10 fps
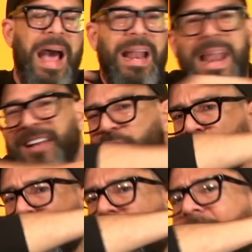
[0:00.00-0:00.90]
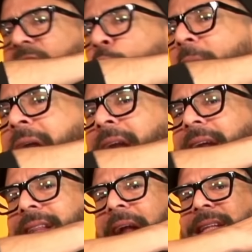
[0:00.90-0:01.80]
la sociedad cubana
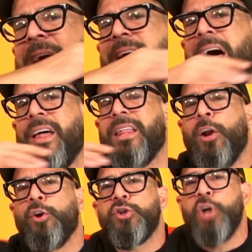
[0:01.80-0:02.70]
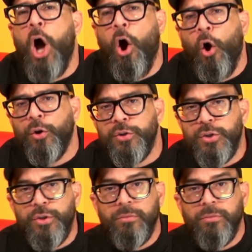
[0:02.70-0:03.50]
retratada desde los ojos,